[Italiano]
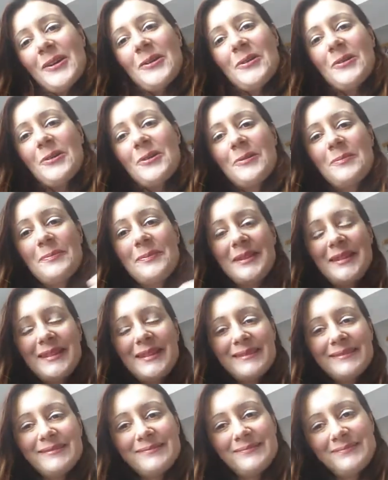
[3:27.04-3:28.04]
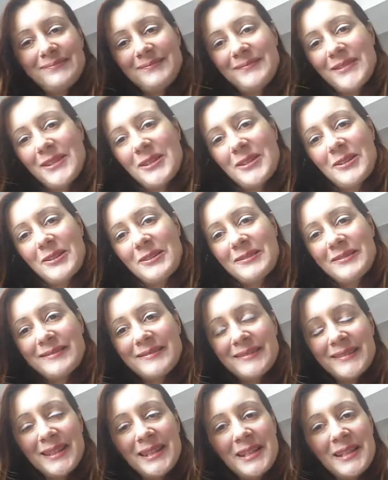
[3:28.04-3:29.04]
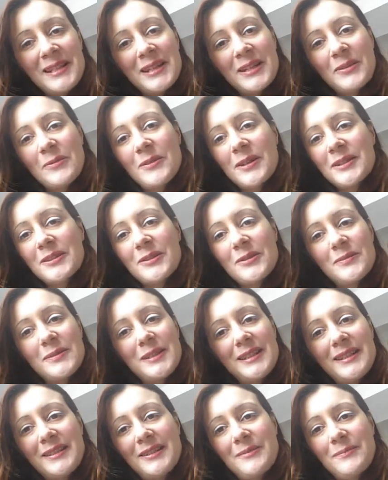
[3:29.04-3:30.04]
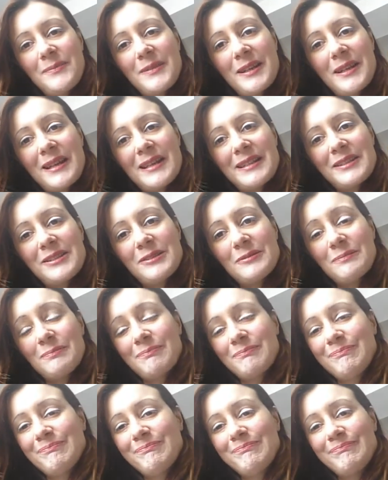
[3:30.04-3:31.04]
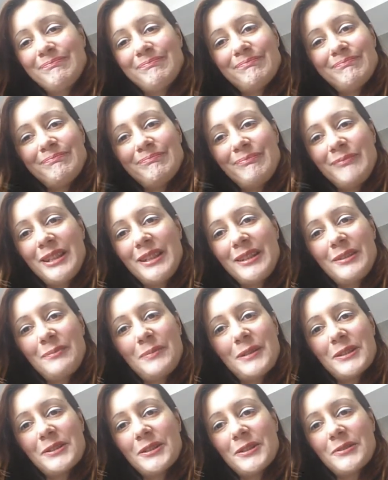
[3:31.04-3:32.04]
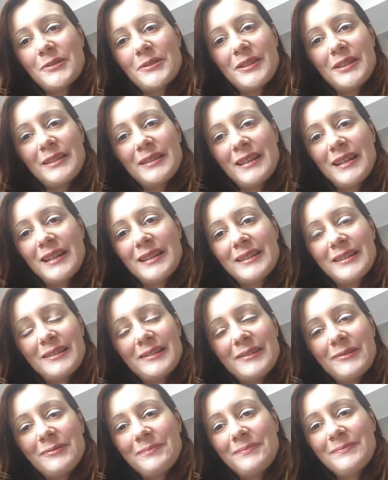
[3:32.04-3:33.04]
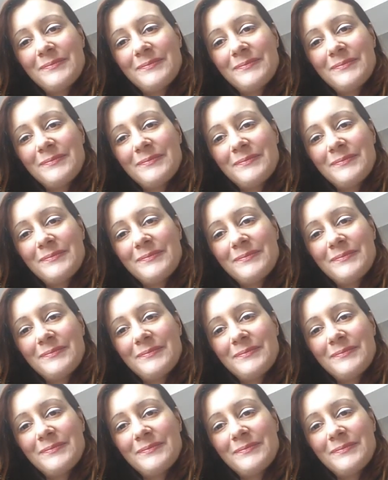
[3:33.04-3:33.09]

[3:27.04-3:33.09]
Ops, no, quanto mi dispiace, mm, mi dispiace così tanto.